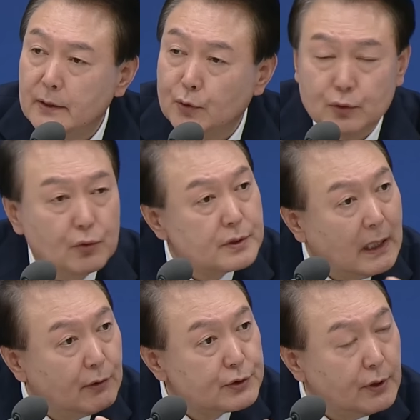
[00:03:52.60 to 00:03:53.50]

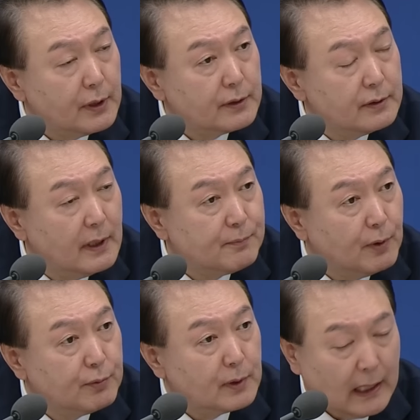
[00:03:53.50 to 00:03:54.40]
교통사고 처리
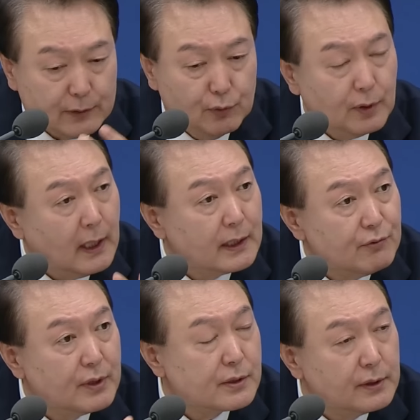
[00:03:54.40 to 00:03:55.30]
특례법을 가동을 하기
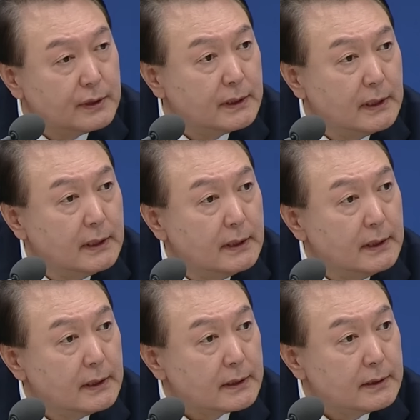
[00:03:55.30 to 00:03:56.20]
위해서는
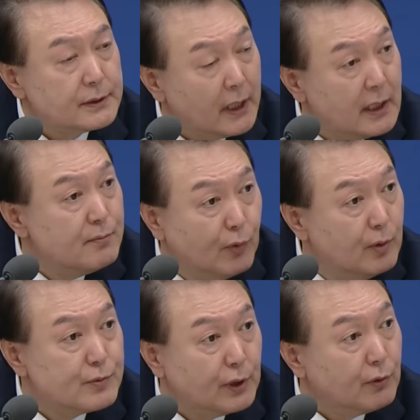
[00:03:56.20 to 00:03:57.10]
그
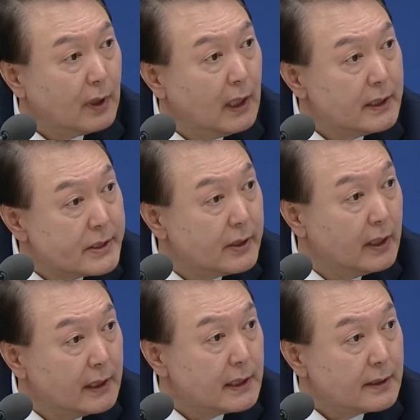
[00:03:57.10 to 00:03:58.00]
책임보험 제도가 있어야
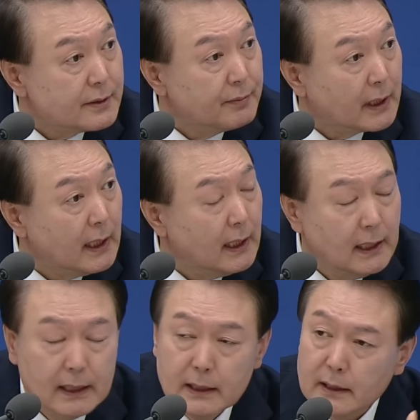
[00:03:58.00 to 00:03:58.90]
되지 않습니까?
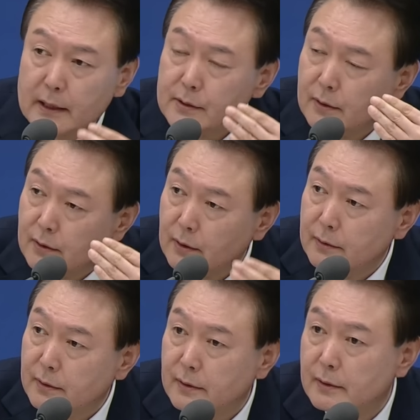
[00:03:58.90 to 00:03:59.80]
그래서
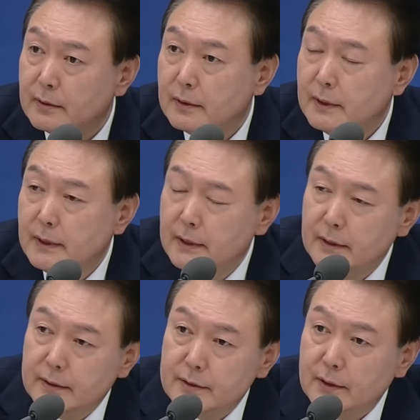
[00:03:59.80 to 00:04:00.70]
그런 그
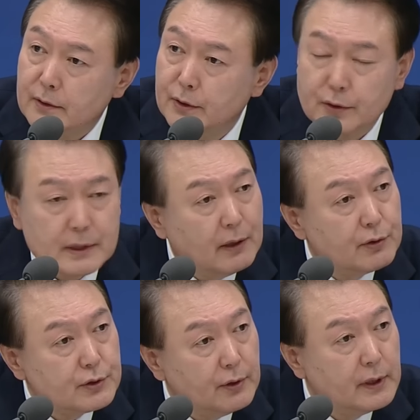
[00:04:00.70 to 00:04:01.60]

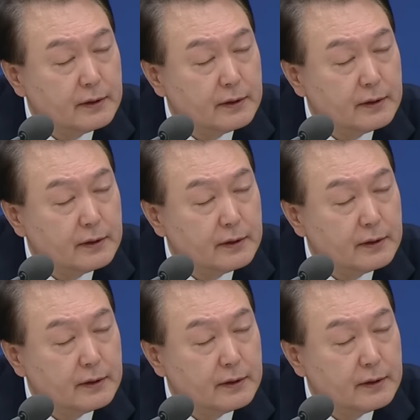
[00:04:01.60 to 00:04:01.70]
의료사고 처리